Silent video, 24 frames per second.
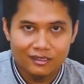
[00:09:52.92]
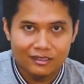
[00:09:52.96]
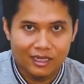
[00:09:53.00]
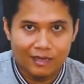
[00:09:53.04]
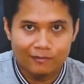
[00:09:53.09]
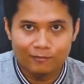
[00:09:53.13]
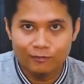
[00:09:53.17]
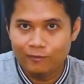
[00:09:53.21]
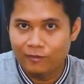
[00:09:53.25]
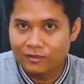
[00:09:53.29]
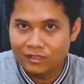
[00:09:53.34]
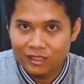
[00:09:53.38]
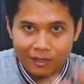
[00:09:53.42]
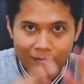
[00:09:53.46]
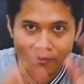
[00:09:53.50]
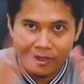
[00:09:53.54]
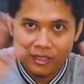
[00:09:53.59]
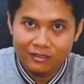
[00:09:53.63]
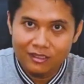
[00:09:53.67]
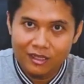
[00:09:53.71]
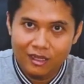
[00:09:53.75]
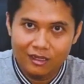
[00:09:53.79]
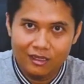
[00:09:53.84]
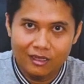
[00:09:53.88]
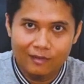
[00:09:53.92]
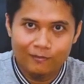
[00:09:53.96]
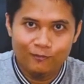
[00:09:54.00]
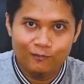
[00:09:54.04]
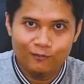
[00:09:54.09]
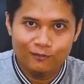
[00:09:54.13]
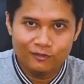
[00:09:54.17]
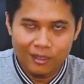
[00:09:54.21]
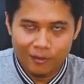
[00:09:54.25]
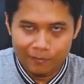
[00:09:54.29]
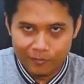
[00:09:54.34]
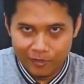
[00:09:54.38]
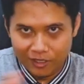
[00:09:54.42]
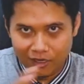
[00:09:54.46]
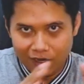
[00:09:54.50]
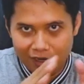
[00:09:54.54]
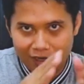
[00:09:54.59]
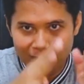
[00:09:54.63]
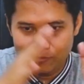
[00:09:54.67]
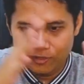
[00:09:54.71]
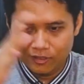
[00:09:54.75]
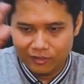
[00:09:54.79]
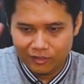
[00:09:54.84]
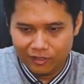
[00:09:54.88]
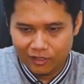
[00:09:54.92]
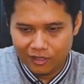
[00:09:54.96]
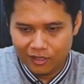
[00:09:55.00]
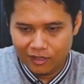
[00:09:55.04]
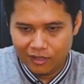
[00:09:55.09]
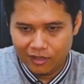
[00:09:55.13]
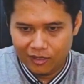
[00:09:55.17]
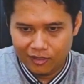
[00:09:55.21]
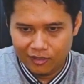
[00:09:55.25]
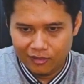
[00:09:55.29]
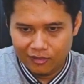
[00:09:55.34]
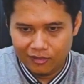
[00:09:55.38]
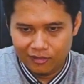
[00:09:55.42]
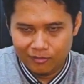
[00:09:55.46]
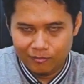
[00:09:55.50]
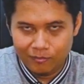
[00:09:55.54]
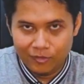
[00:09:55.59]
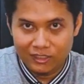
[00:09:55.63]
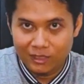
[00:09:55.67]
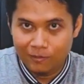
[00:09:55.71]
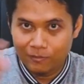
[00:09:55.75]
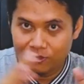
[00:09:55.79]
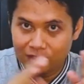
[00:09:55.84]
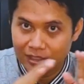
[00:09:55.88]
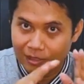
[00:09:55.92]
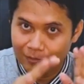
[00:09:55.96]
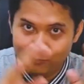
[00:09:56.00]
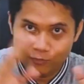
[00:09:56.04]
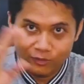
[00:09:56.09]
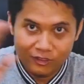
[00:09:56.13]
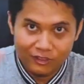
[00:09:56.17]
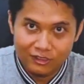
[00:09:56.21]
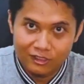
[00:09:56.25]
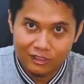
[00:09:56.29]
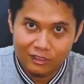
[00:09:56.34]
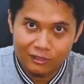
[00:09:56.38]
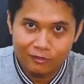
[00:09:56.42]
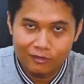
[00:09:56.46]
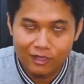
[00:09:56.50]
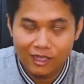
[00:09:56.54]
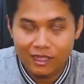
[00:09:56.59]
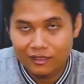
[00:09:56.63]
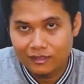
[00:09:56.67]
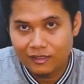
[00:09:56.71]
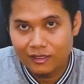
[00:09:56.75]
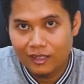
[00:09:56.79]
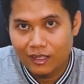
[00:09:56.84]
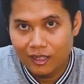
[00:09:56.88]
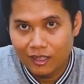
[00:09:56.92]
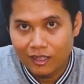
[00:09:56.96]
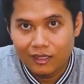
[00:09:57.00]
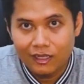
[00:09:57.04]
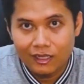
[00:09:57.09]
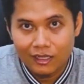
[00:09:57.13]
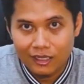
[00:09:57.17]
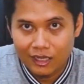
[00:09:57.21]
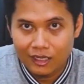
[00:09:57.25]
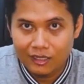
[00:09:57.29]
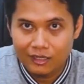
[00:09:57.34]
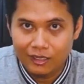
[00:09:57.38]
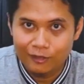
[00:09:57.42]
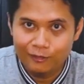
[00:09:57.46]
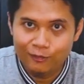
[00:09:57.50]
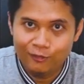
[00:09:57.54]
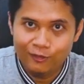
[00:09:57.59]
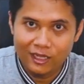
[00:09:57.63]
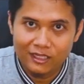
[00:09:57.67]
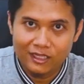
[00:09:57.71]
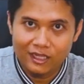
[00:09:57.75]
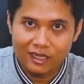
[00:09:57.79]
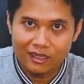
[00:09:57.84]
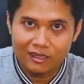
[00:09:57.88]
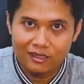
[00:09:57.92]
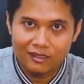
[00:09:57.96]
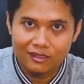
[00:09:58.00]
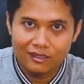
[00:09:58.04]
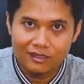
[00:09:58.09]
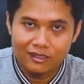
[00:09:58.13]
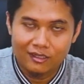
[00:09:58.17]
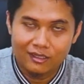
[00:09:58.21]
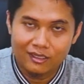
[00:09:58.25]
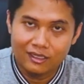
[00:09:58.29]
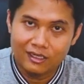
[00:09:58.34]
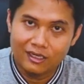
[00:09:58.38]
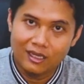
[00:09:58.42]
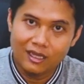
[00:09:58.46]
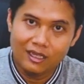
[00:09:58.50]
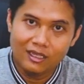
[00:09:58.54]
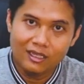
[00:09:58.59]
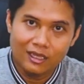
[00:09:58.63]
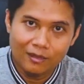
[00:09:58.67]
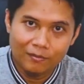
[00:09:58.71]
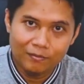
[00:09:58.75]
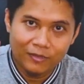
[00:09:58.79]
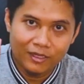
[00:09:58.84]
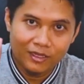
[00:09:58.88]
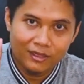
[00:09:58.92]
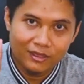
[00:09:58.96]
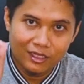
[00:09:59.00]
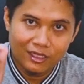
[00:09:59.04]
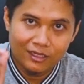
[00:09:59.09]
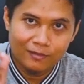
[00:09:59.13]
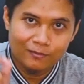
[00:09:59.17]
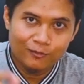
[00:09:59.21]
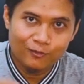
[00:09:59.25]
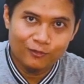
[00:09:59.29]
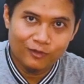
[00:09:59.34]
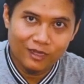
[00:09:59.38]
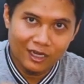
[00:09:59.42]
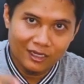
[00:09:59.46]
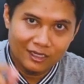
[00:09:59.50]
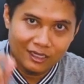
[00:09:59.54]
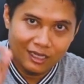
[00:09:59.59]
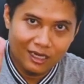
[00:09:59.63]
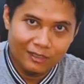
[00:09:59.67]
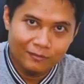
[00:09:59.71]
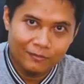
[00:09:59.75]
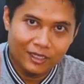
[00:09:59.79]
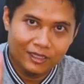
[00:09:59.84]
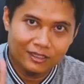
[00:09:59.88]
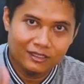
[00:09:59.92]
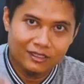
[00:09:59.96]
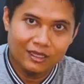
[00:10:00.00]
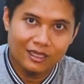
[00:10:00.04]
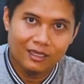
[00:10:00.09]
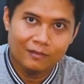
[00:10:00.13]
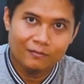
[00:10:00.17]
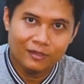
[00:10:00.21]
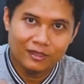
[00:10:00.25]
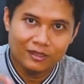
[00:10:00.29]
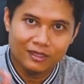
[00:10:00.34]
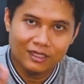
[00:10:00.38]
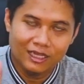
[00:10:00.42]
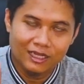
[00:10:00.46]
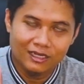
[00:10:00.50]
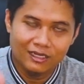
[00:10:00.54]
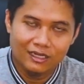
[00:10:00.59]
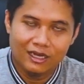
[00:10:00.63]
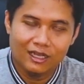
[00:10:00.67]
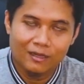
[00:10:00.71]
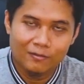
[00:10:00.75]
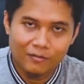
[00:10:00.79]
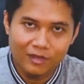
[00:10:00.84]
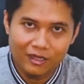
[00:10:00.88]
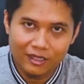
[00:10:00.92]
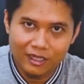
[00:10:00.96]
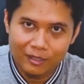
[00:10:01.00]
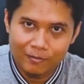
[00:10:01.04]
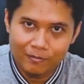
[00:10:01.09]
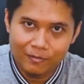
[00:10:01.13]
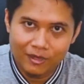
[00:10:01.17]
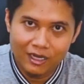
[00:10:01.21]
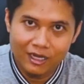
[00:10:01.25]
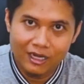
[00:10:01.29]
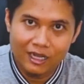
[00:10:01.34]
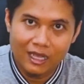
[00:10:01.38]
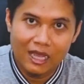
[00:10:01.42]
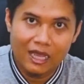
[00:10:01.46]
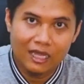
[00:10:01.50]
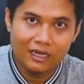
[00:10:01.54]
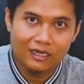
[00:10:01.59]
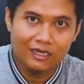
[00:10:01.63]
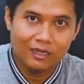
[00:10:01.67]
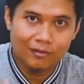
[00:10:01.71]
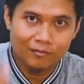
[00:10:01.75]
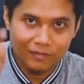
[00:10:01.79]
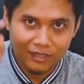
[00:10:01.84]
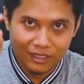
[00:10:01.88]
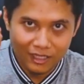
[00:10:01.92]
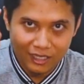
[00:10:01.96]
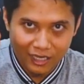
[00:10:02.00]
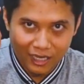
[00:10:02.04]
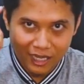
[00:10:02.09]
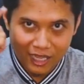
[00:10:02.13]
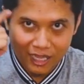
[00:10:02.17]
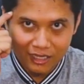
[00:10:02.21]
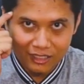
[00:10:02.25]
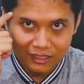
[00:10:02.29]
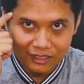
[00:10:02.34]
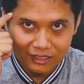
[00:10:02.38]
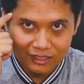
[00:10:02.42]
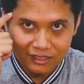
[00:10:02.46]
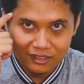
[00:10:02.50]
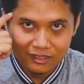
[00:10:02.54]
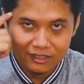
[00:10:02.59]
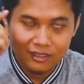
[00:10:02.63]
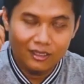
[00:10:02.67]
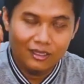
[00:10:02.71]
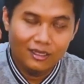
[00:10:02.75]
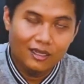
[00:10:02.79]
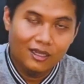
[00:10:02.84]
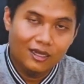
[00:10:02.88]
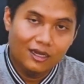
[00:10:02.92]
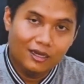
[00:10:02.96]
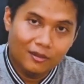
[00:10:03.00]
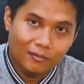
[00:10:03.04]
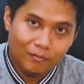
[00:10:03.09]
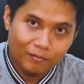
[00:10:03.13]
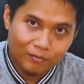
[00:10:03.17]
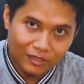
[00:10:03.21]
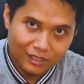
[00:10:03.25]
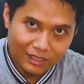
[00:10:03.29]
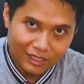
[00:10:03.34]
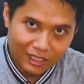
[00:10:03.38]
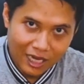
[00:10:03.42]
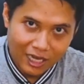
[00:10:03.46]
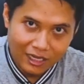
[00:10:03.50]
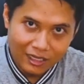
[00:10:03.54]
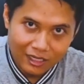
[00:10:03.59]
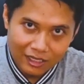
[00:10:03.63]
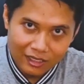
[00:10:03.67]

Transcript: Nggak perlu panjang-panjang, nggak perlu sampai kalimatnya baca-baca puisi itu ya, nggak ada gunanya. Karena yang penting bukan kalimatnya, yang penting adalah bagaimana Anda mengenali pikiran